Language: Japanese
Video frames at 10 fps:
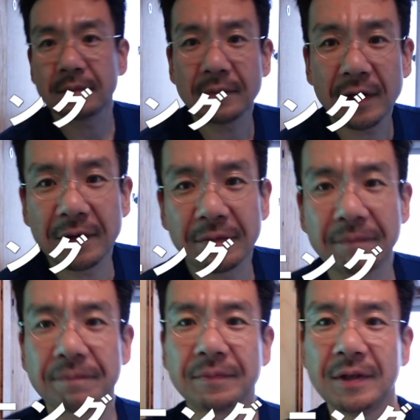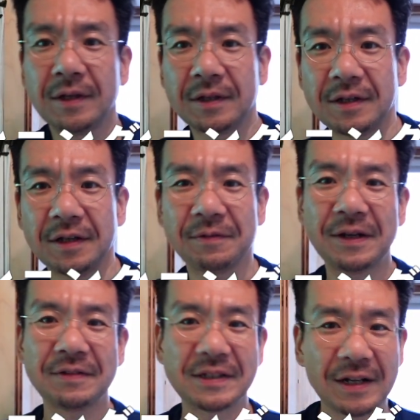はい、えー、着替えてま
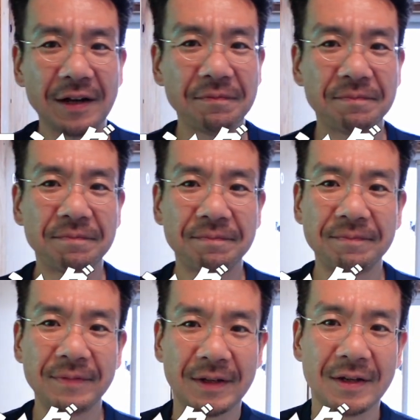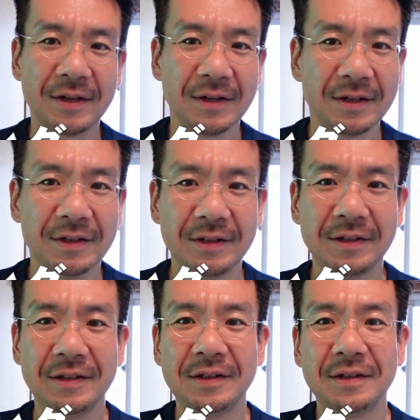いりました
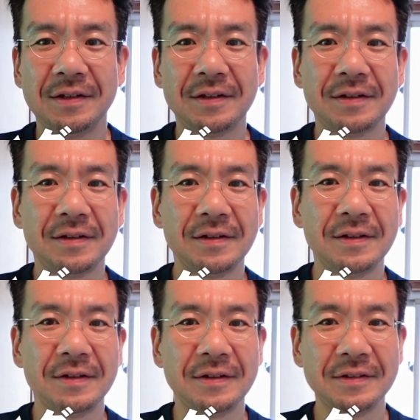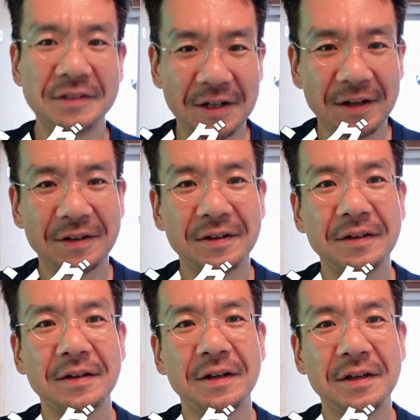えー、じゃあ、
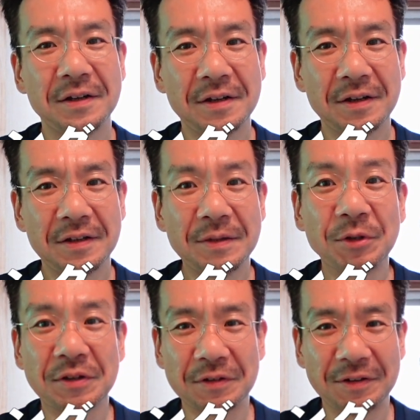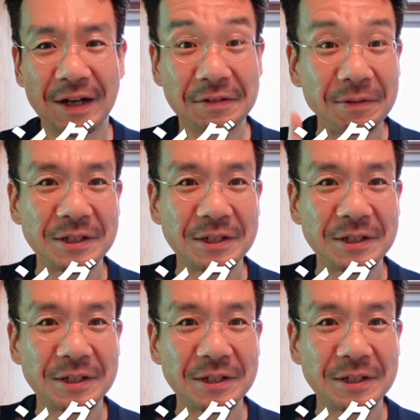えー、荷物を預けま